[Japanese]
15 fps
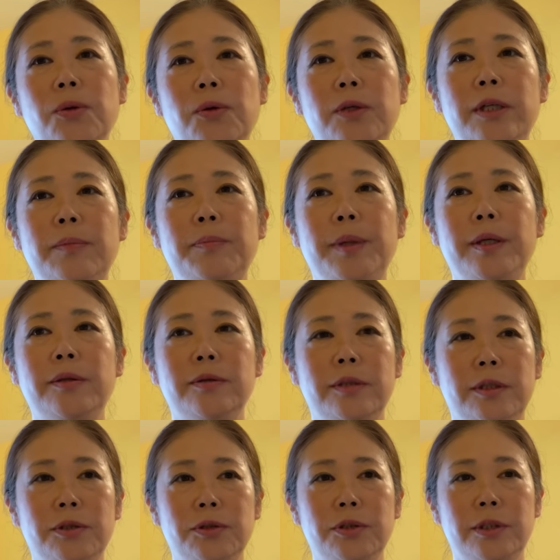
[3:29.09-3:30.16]
オリンピック
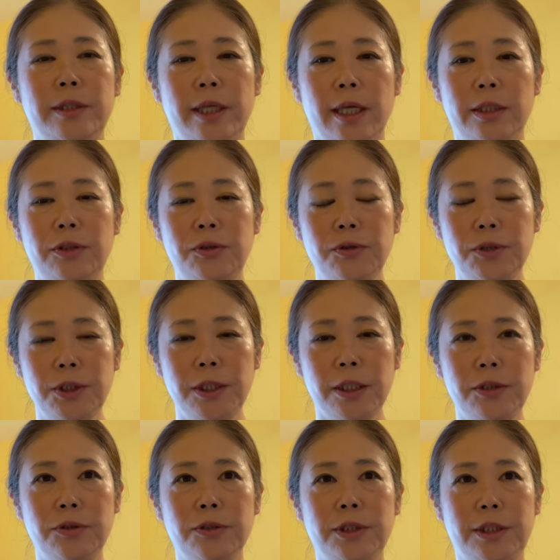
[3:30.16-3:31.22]
について中止
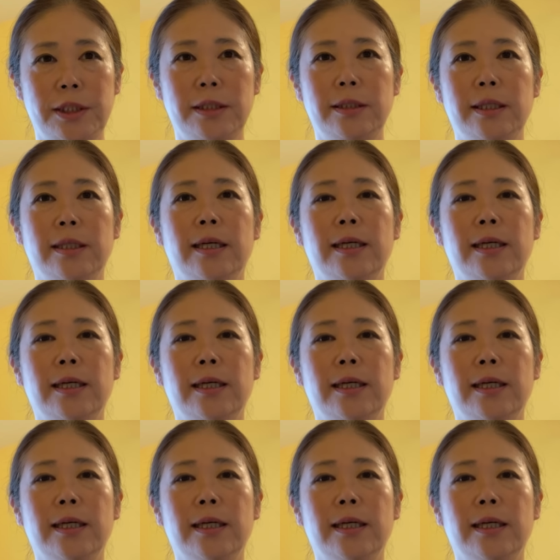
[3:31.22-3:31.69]
だ中止って